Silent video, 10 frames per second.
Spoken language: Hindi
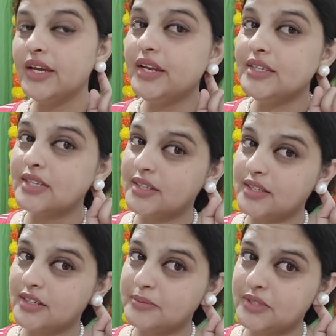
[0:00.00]
इनके साथ
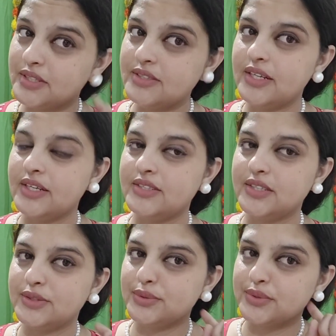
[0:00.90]
अगर आप स्टर्ट्स लेना
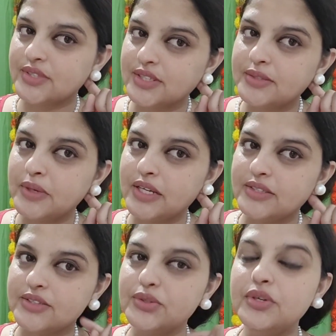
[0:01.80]
चाहते हो तो स्टर्ट्स भी ले
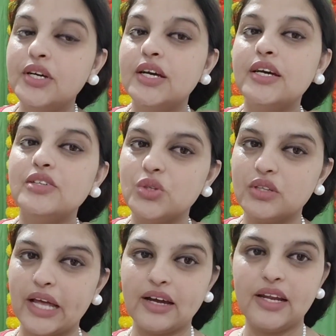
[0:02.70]
सकते हो जो
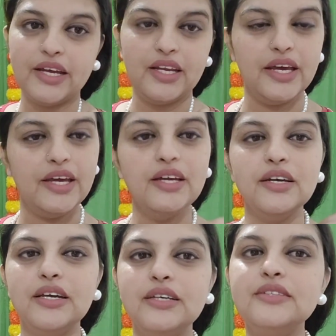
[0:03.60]
नेक लाइन है
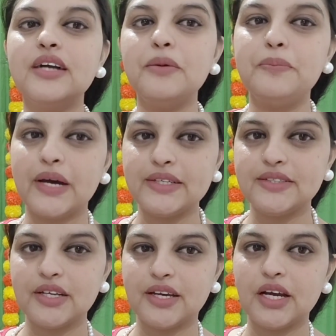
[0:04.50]
इसका
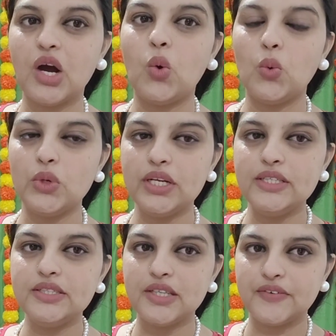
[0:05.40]
प्राइस रहेगा
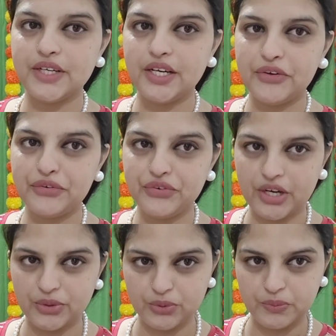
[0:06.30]
ओनली सेवेंटी
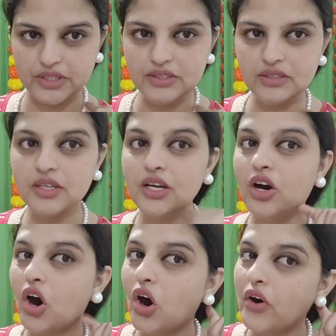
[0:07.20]
फाइव रुपीज़
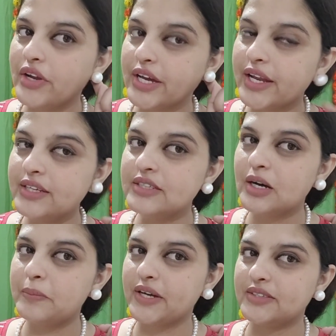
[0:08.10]
और इयर
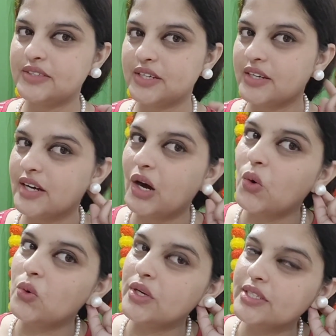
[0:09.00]
का प्राइस रहेगा
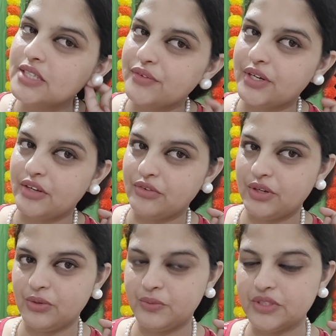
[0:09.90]
ओनली सेवेंटी
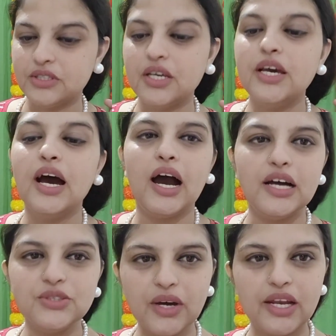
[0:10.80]
फाइव रुपीज़
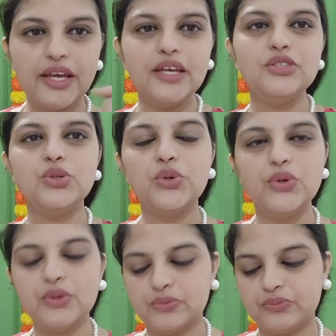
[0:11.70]
आज वाले जो
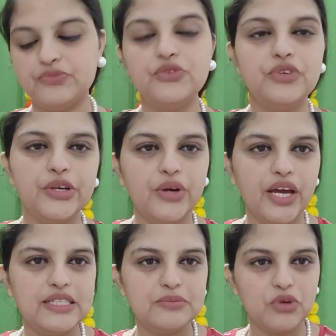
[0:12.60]
वीडियो
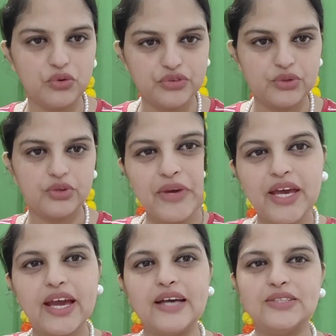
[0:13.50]
है इसमें ऑफर में
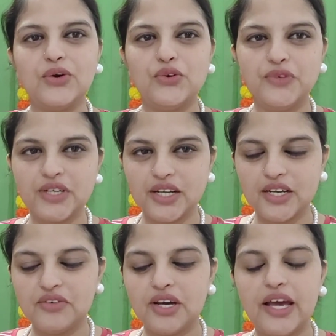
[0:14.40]
एक ऐसा ऑफर
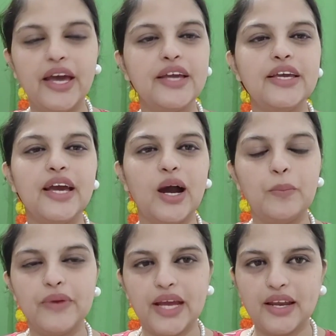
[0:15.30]
रहने वाला है कि
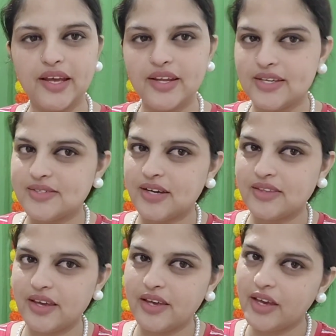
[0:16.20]
आप नेकलाइन के
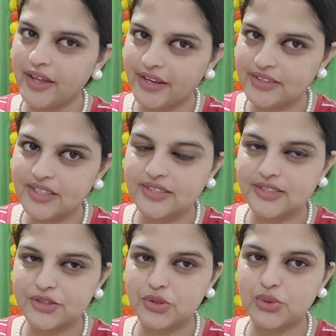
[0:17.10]
साथ एक इयर ले
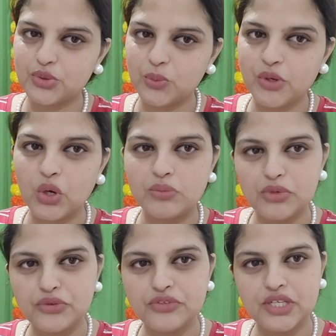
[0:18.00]
सकते हो तो भी
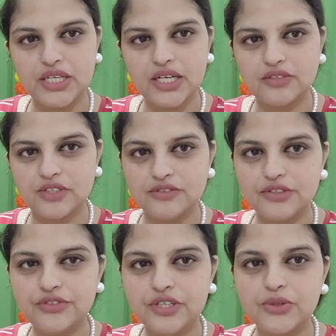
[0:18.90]
कॉम्बो ऑफर रहेगा वन
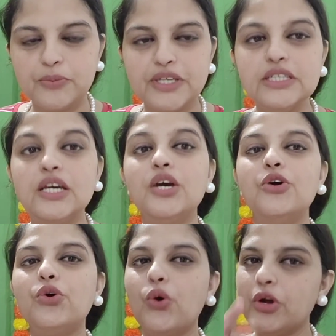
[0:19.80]
फिफ्टी रुपीज़
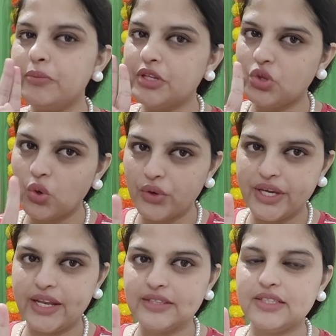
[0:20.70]
कोई भी दो
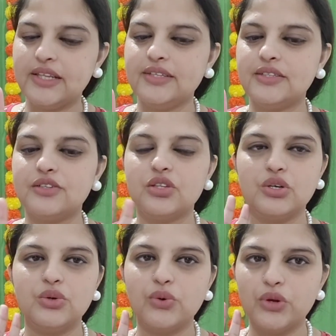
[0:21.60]
इयर ले सकते
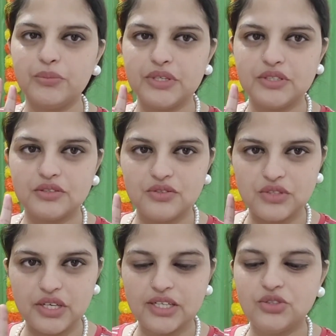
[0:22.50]
हो कोई भी
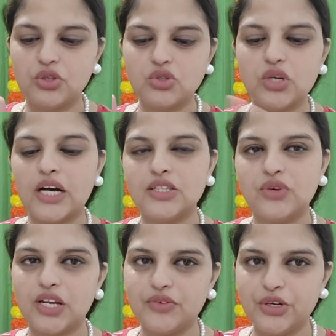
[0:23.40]
जो जो आज
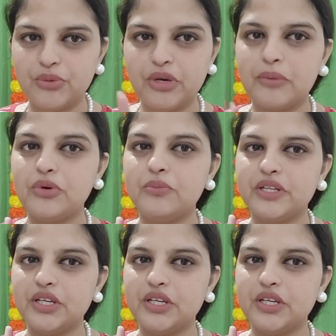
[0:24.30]
वाली वीडियो में आपको मैं